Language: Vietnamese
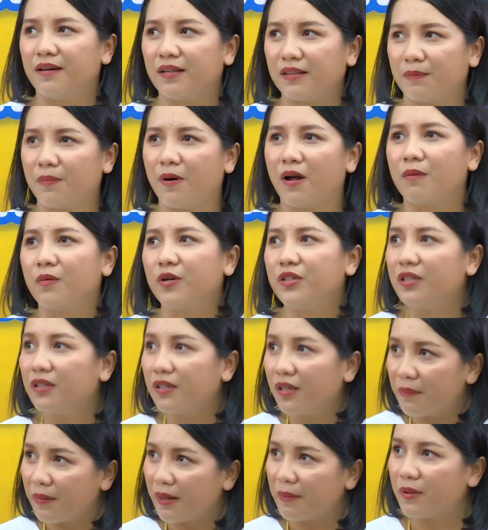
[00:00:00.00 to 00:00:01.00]
là tập hợp bỏ dương
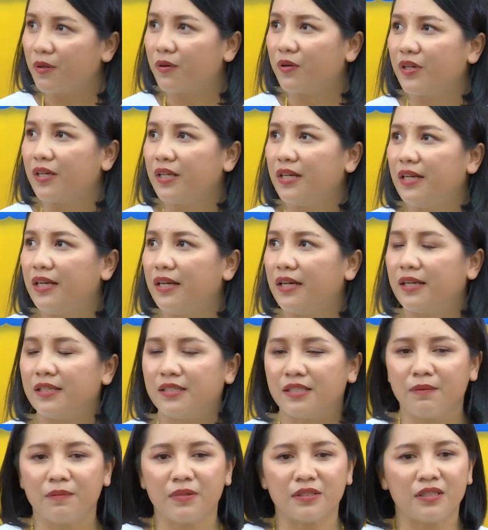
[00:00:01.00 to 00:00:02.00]
gặp plap đố được kia nè
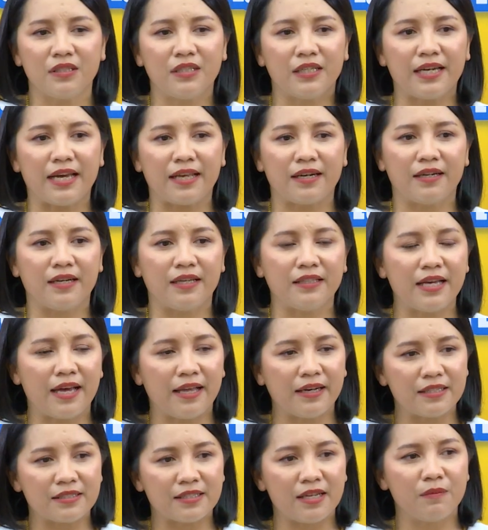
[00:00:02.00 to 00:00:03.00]
chẳng bớt sinh gì cả này thay
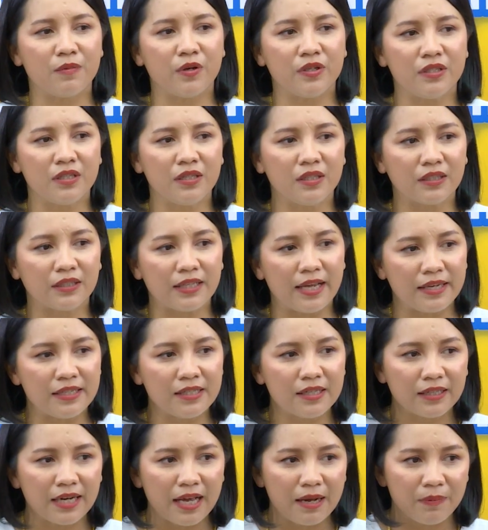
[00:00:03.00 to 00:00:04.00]
để xây bỏ dương kết thay
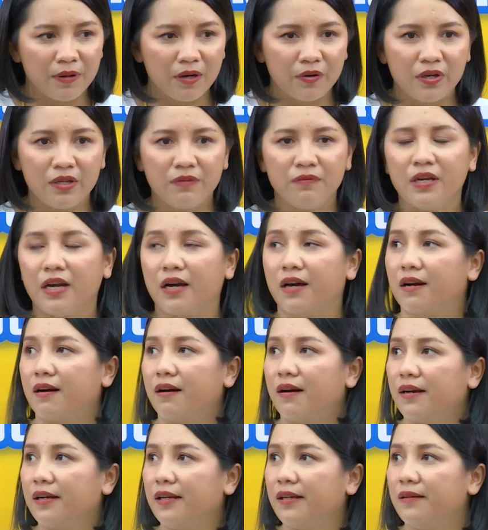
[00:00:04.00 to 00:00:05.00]
dương đau plap này việc
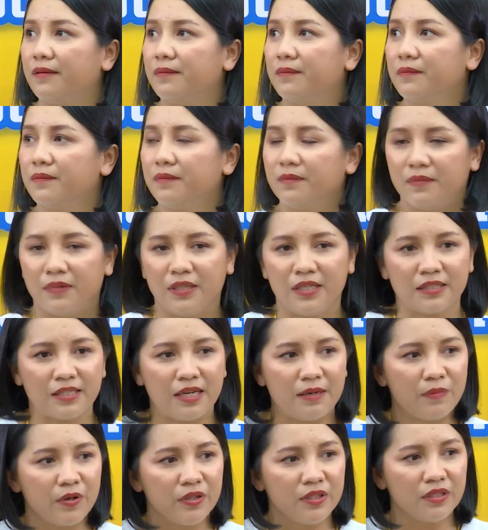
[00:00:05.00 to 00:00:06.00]
rồi để
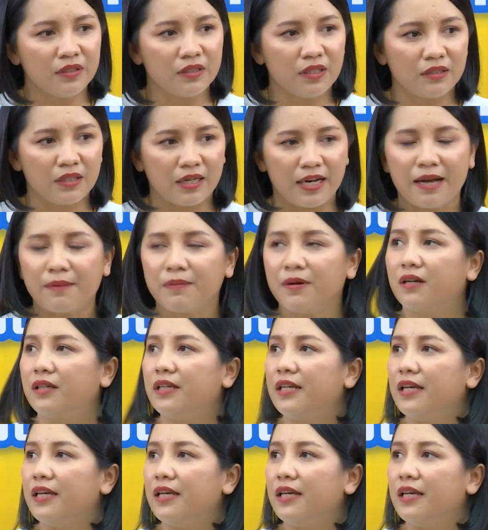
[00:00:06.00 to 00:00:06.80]
xây bỏ dương từ từ đau plap